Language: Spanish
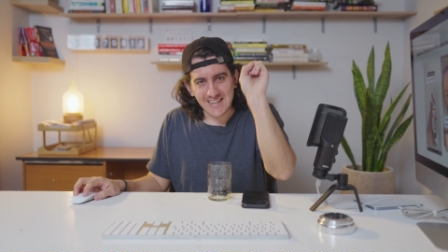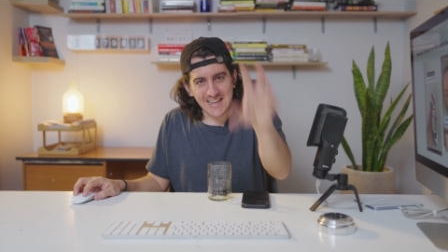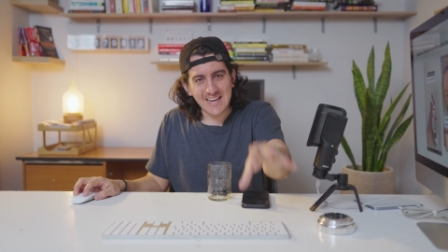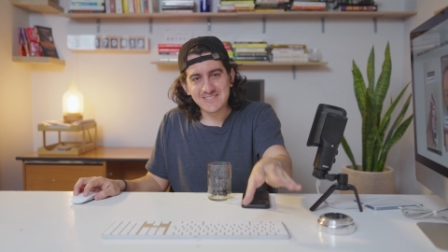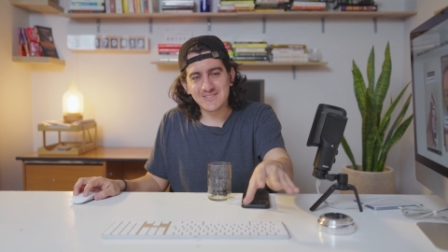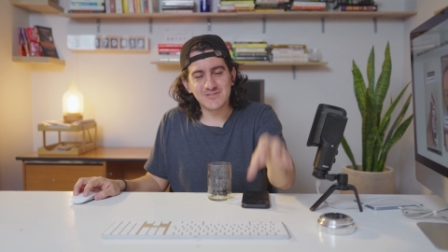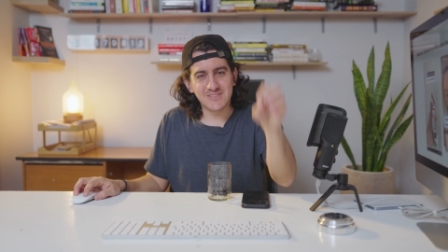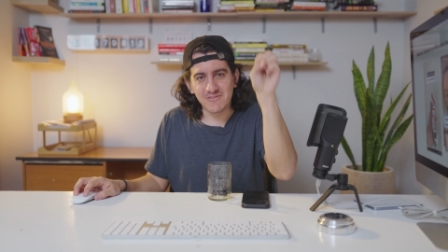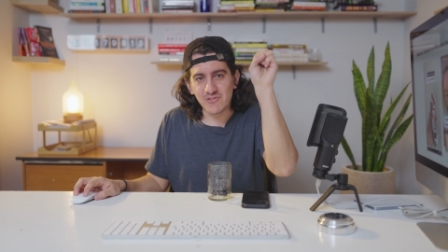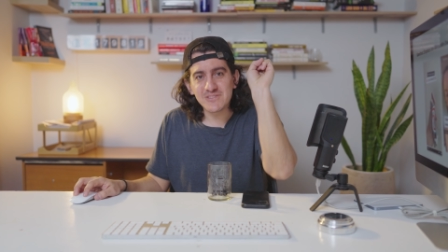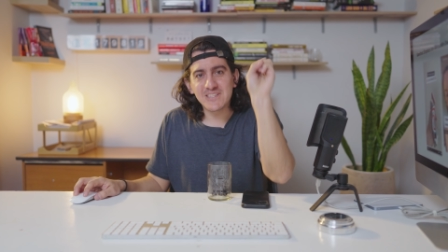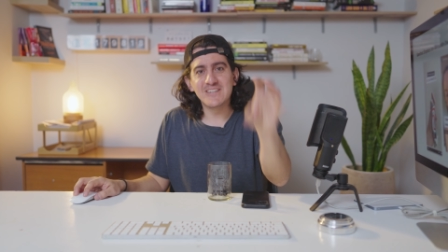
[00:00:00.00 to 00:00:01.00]
las se
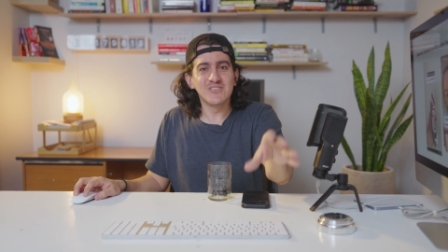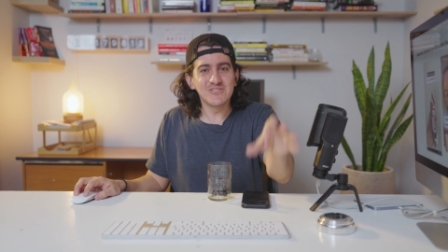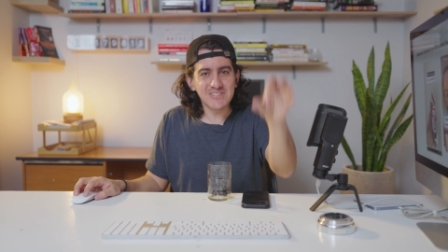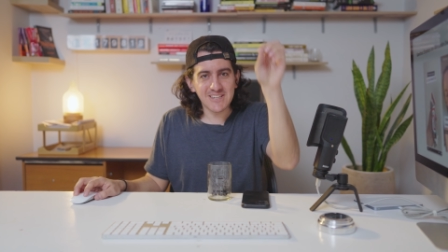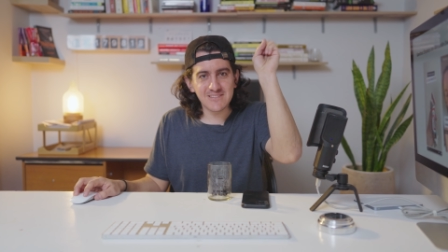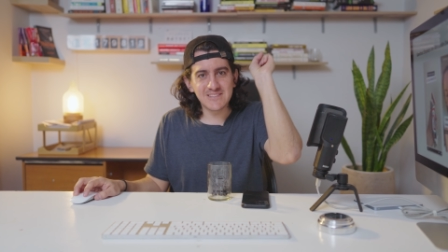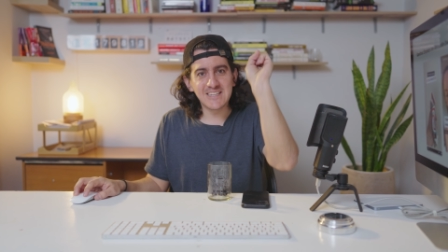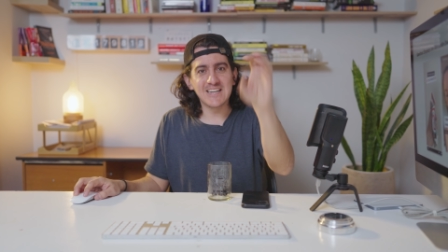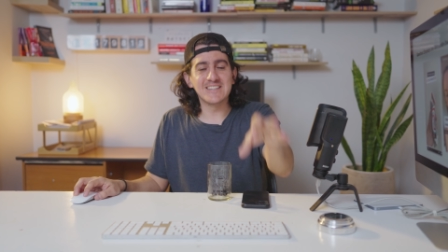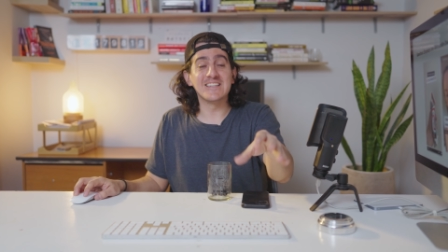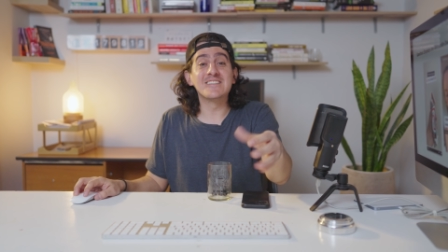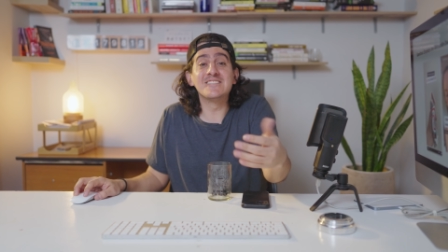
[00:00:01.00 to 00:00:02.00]
botan, no se
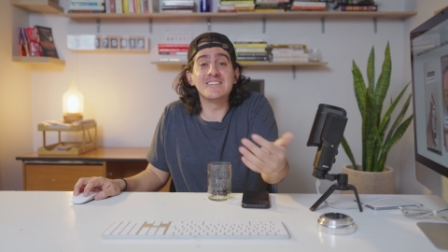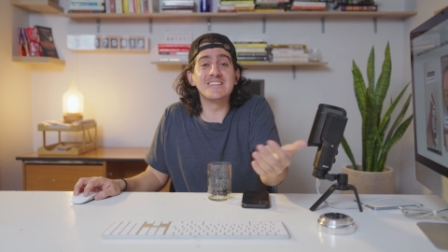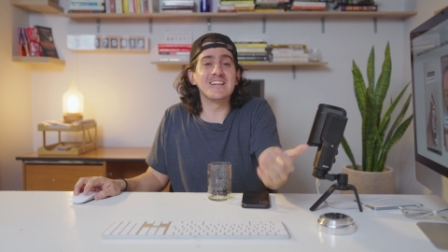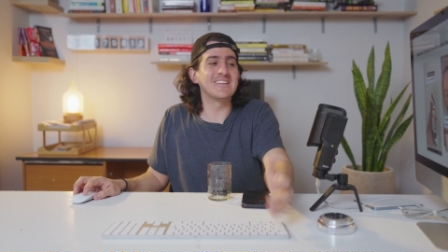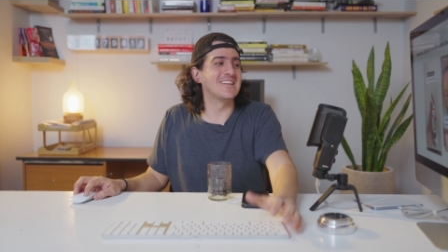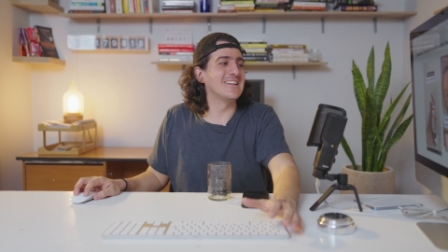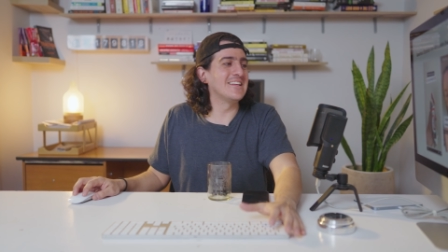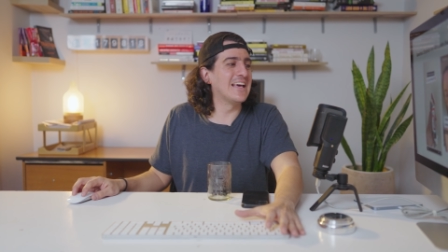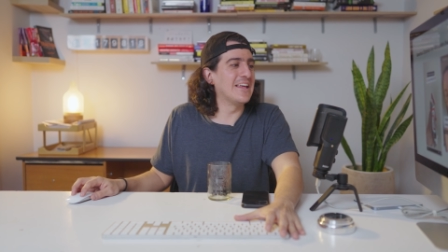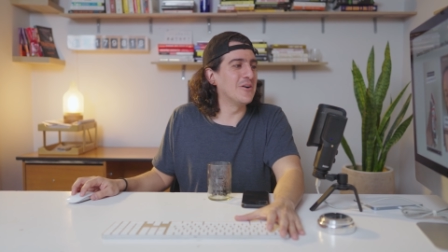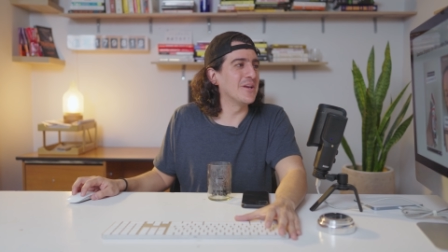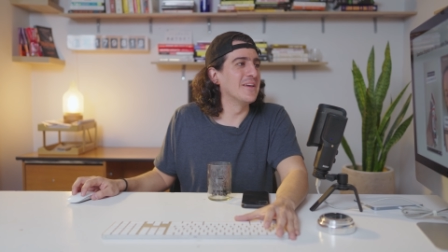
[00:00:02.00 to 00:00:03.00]
reciclan y existen hasta el día
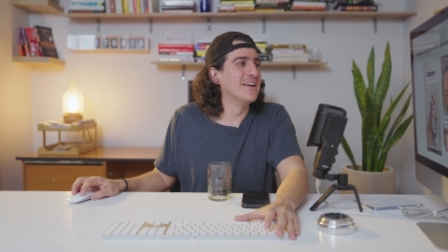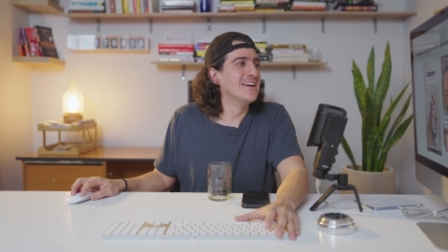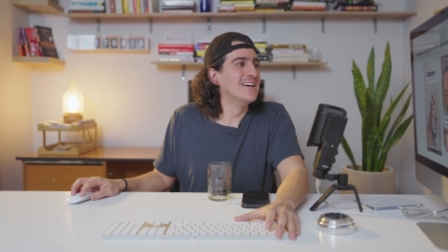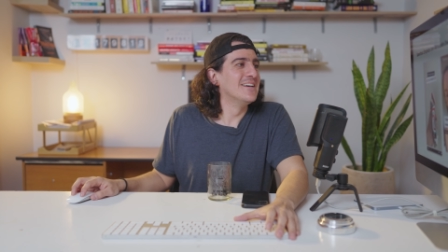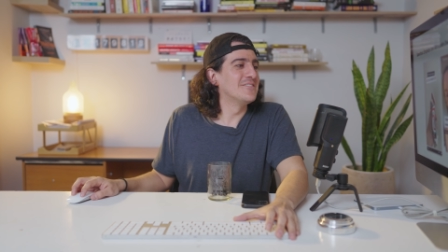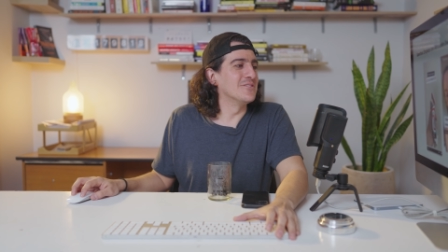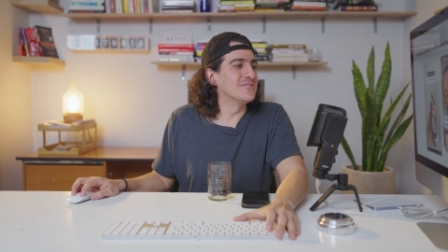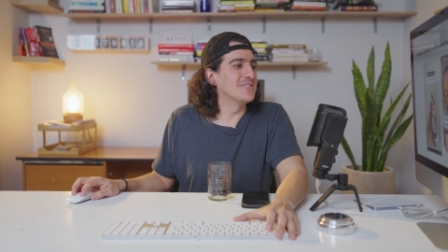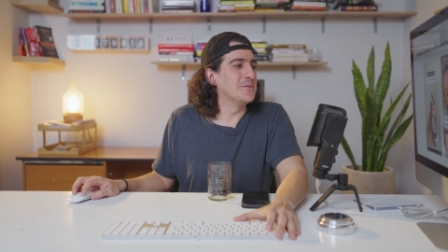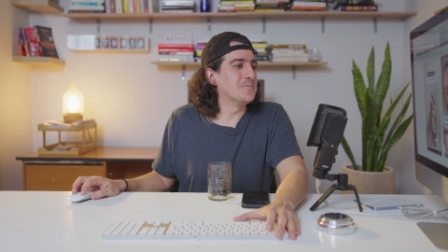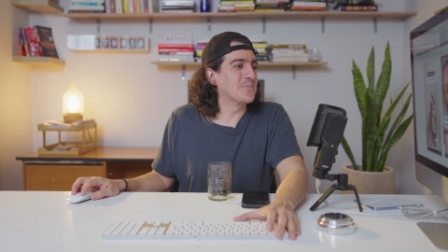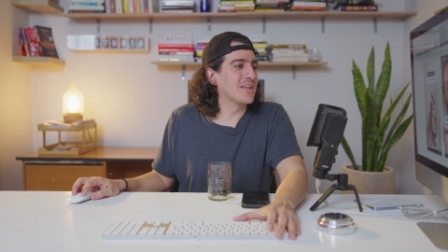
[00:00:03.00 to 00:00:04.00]
de hoy.
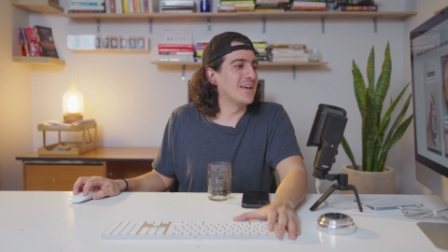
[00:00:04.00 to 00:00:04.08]
Entonces...